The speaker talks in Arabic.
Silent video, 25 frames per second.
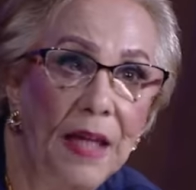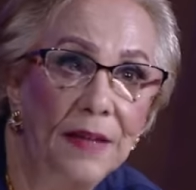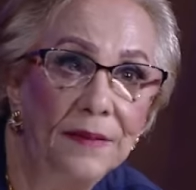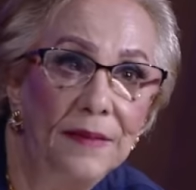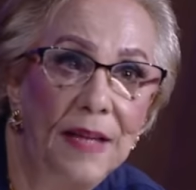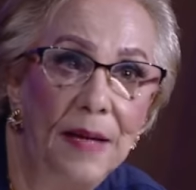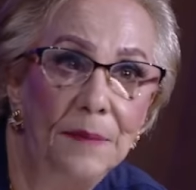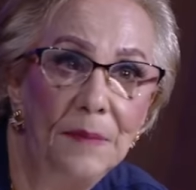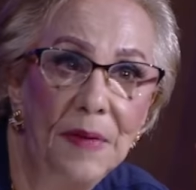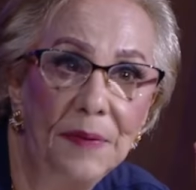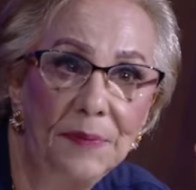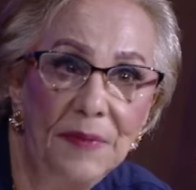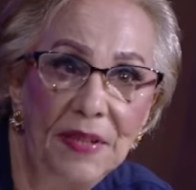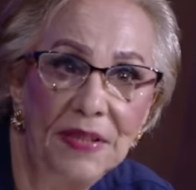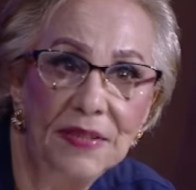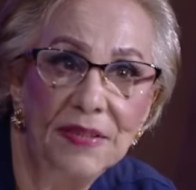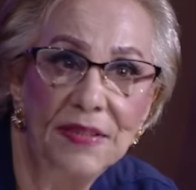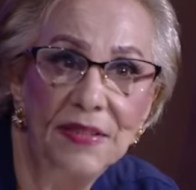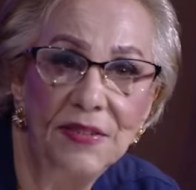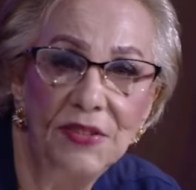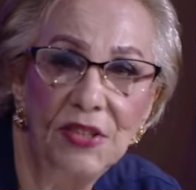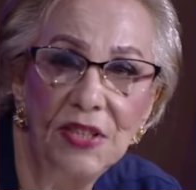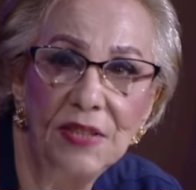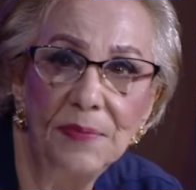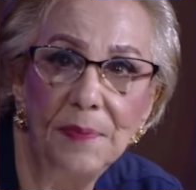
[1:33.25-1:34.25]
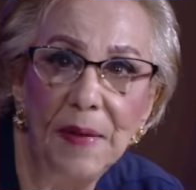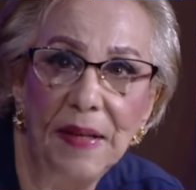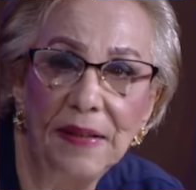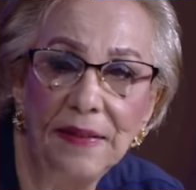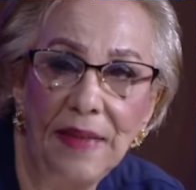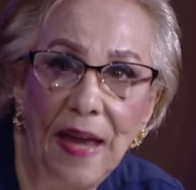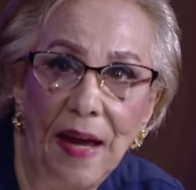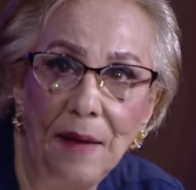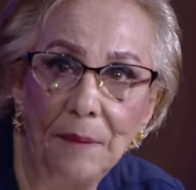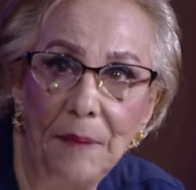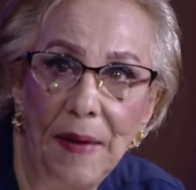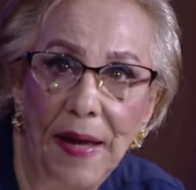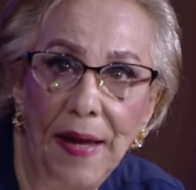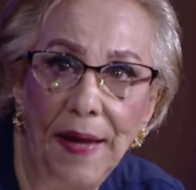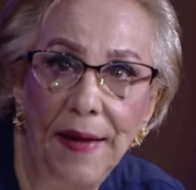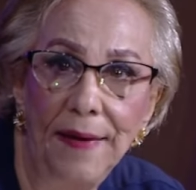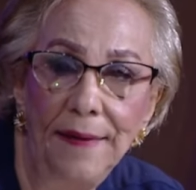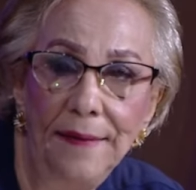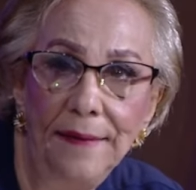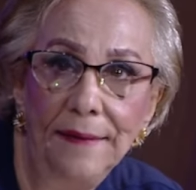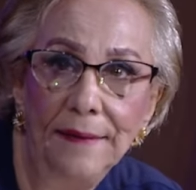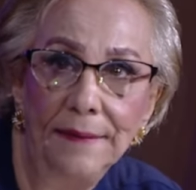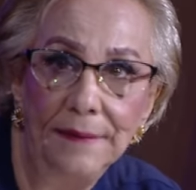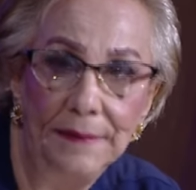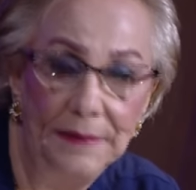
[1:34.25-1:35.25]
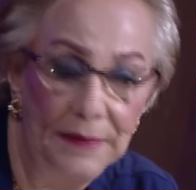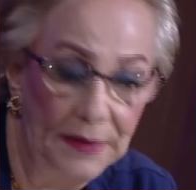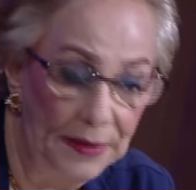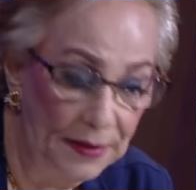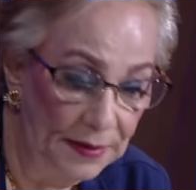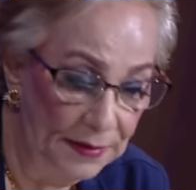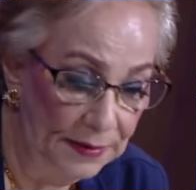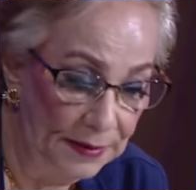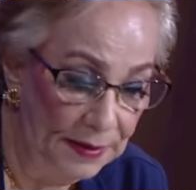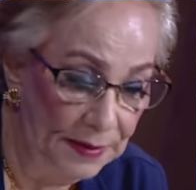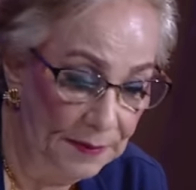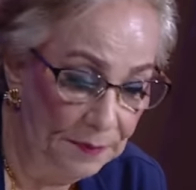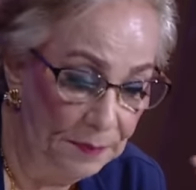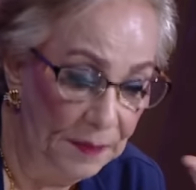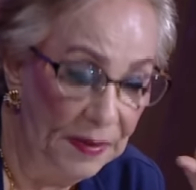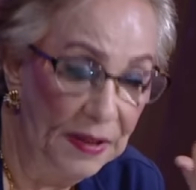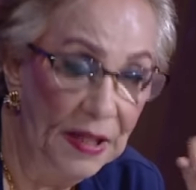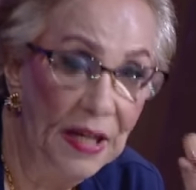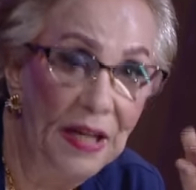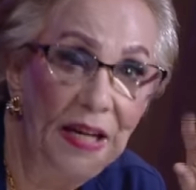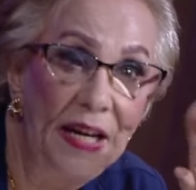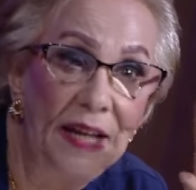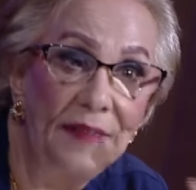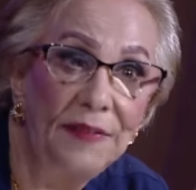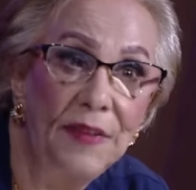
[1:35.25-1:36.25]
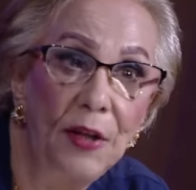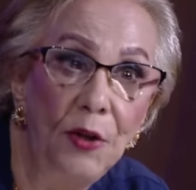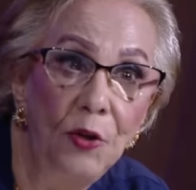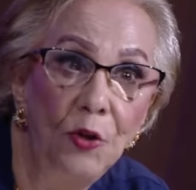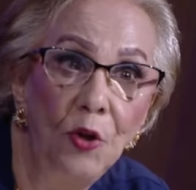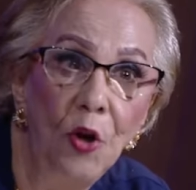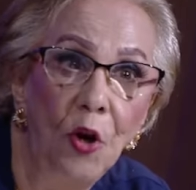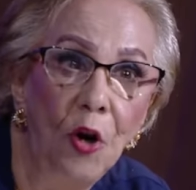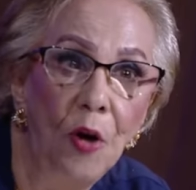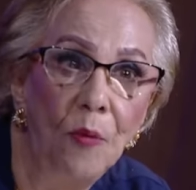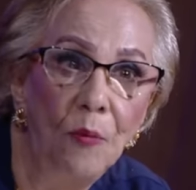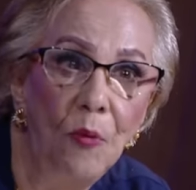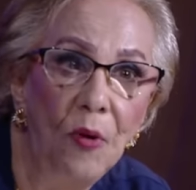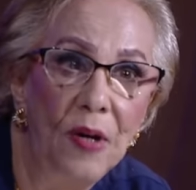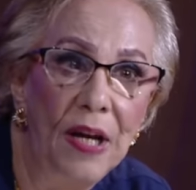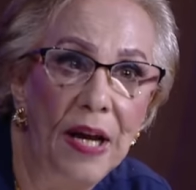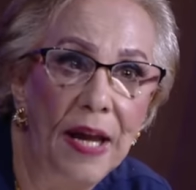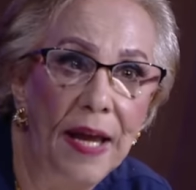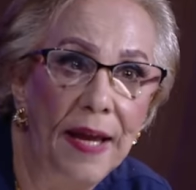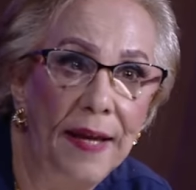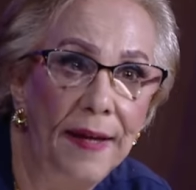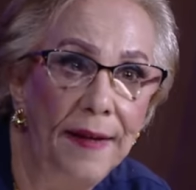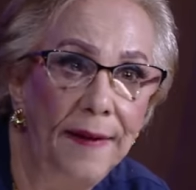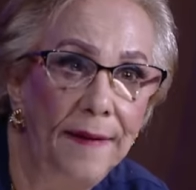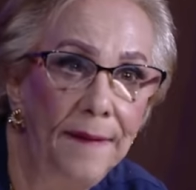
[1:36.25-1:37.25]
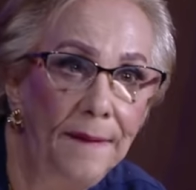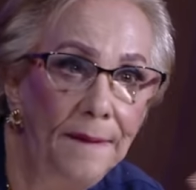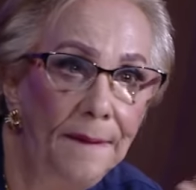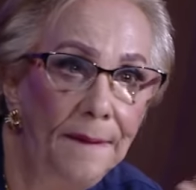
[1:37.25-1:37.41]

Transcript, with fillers: دايما بتحسي جسمك تعبان من قله النوم ولا ايه